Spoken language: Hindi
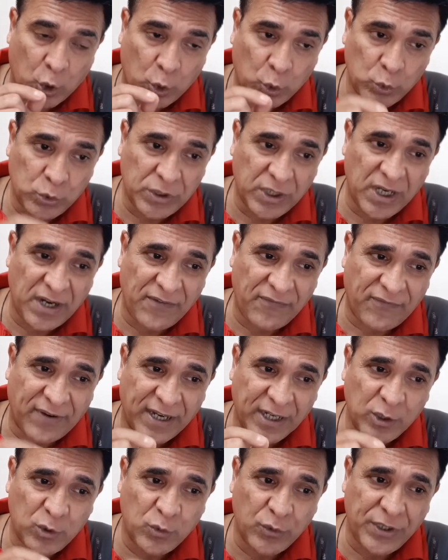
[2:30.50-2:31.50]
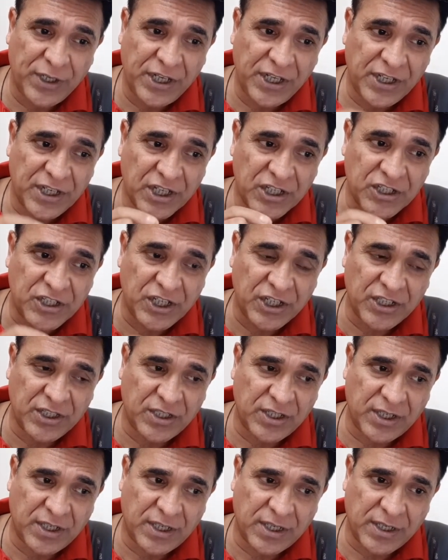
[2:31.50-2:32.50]
उत्तरा फाल्गुनी
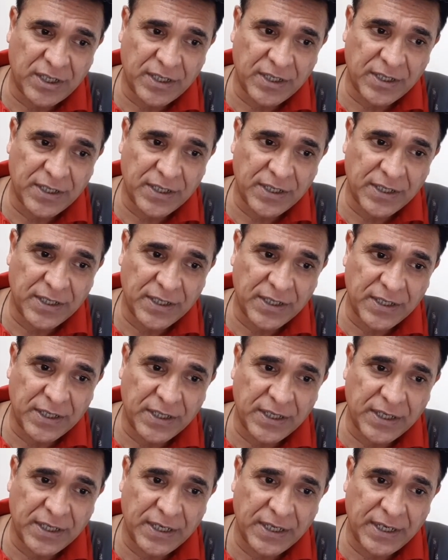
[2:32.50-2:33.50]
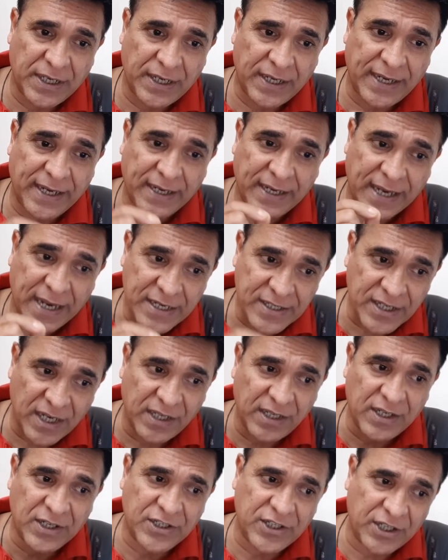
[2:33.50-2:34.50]
नक्षत्र एक ऐसा
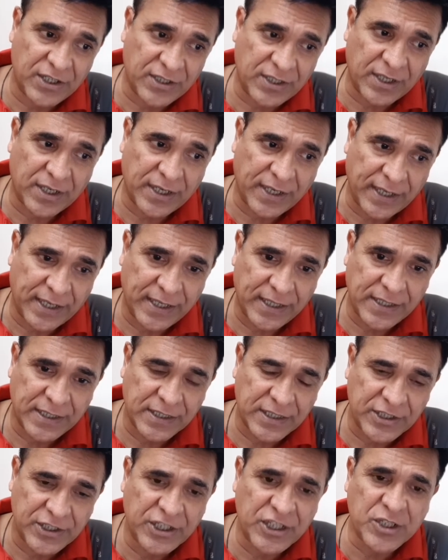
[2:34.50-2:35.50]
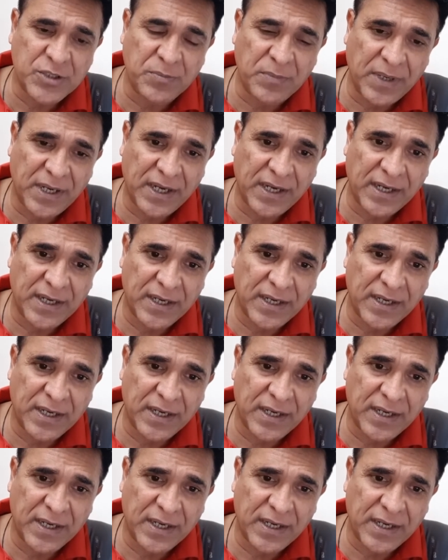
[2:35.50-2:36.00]
नक्षत्र है जिसमें